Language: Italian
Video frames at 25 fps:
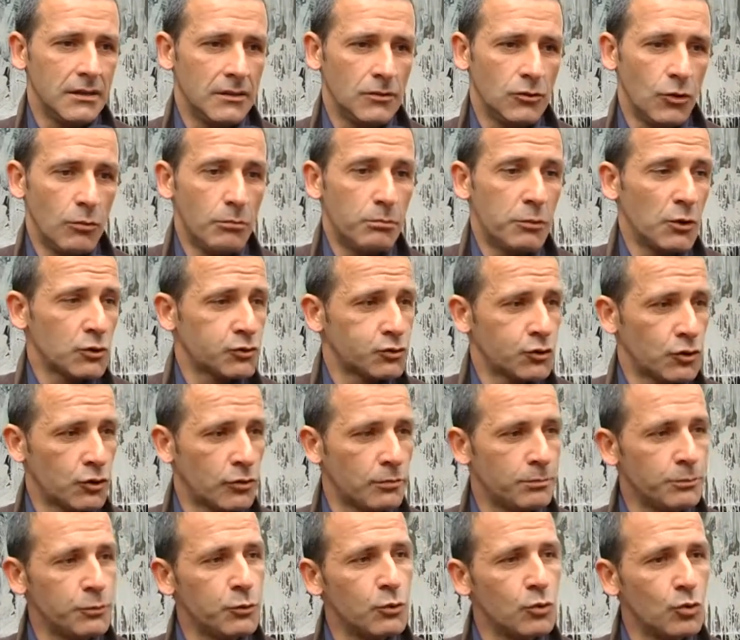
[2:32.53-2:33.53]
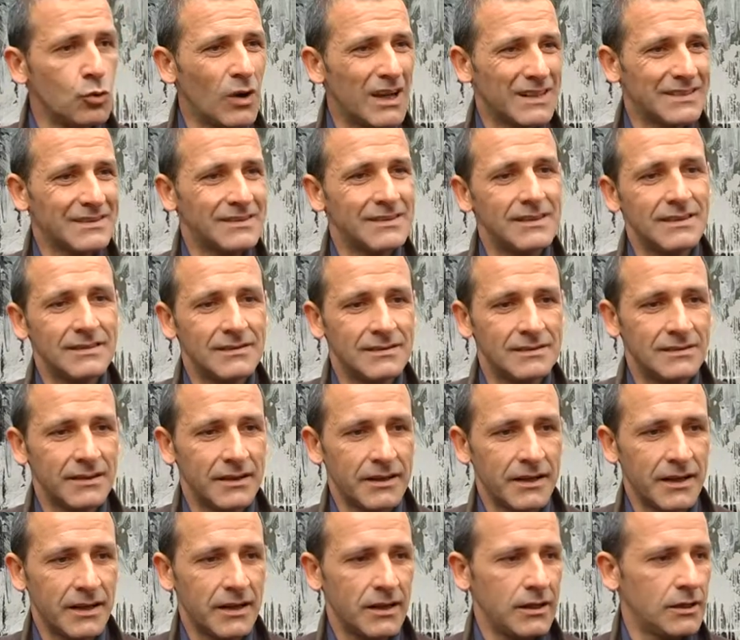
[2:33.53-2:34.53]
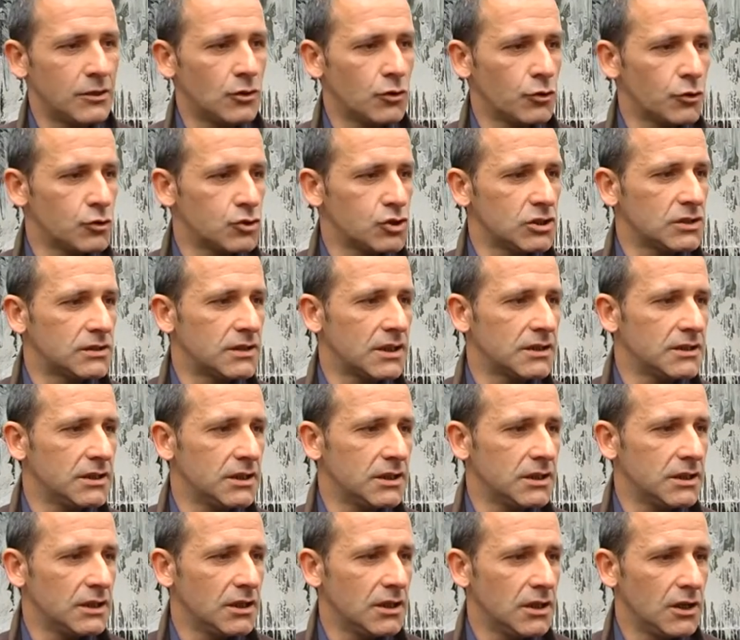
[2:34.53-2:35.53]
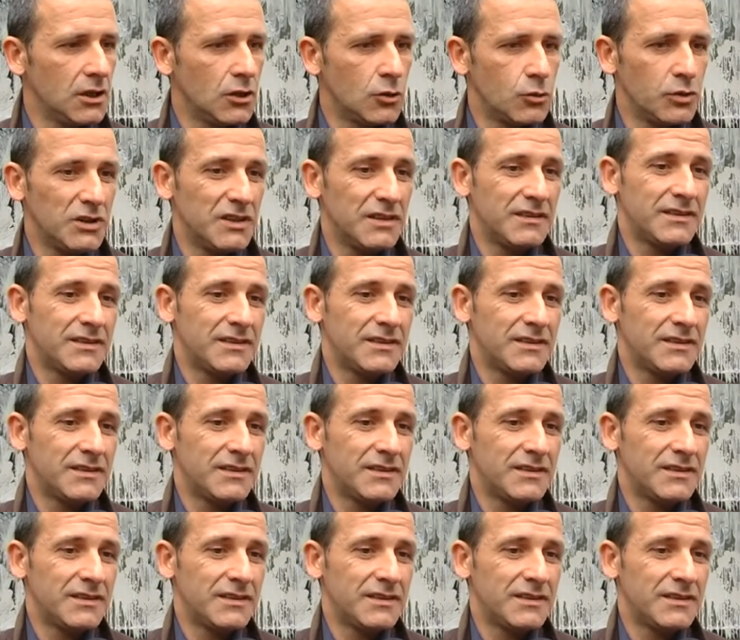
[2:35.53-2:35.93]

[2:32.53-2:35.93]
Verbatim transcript: non possono più assistere i loro cittadini, quindi